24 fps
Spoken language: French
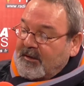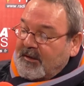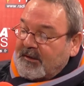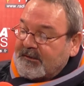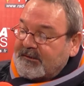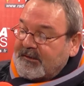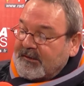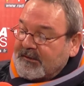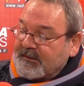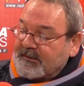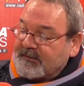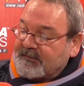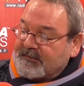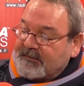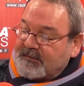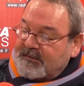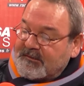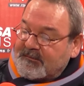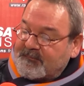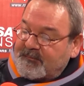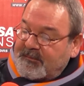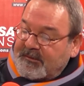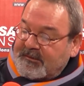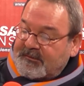Alors Derrick, c'est
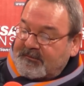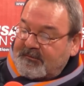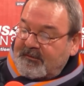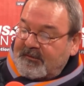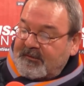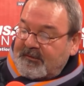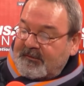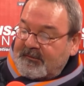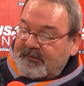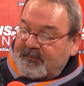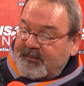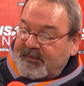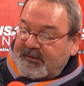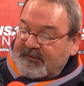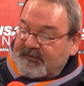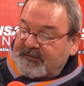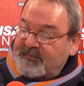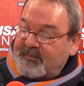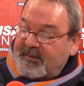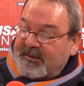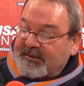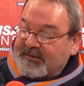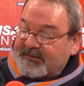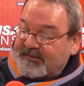l'inspecteur euh,
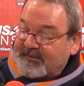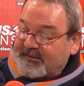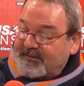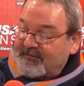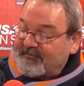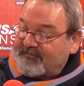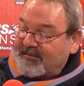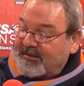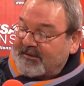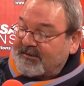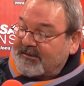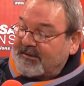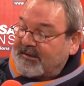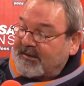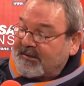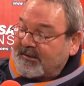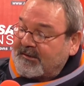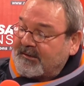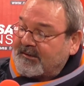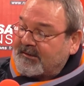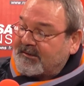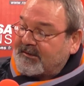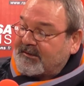principal Stéphane Derrick,